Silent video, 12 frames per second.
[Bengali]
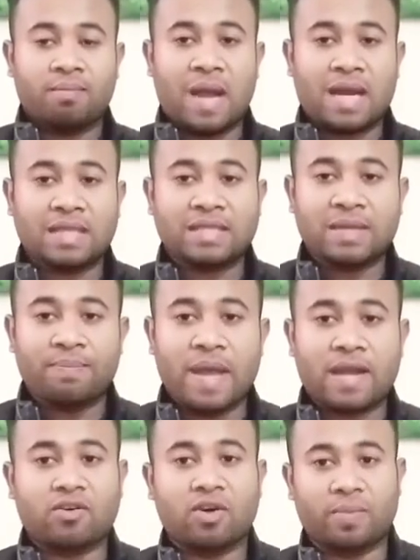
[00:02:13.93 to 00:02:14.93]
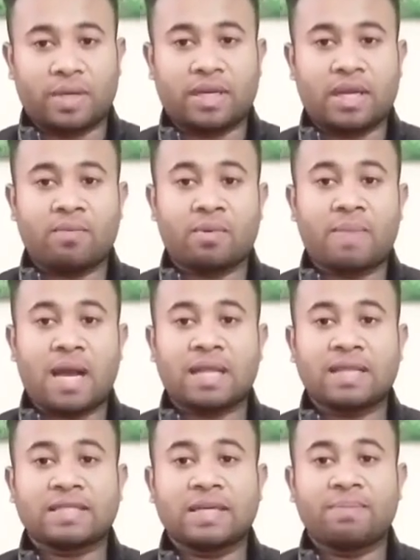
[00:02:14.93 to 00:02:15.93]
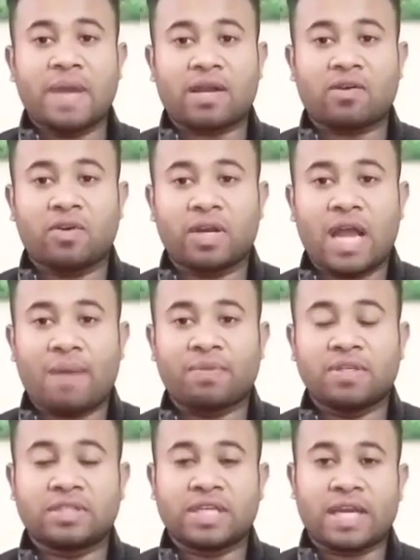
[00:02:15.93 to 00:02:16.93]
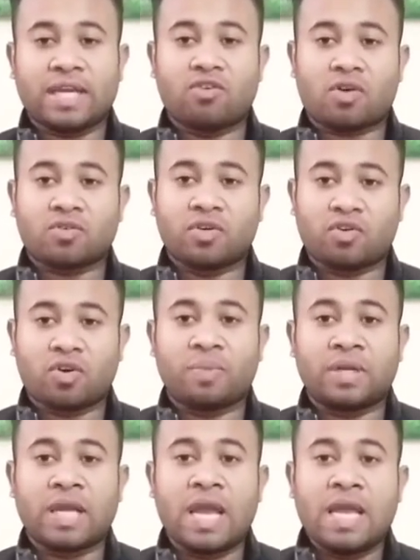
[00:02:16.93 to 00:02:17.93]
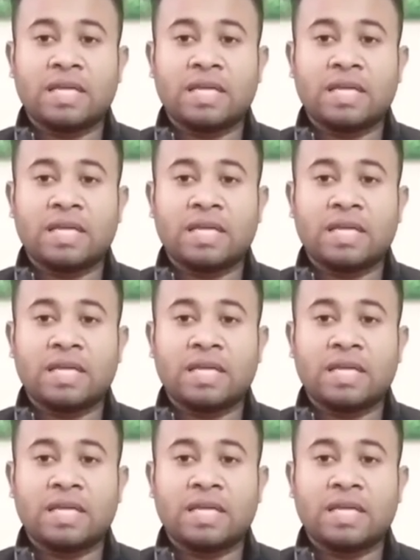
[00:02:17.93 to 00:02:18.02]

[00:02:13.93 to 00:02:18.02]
বাংলাদেশে ব্যাক করবেন এবং বাংলাদেশে ব্যাক করে আপনি সেখানে ডক্টরি করবেন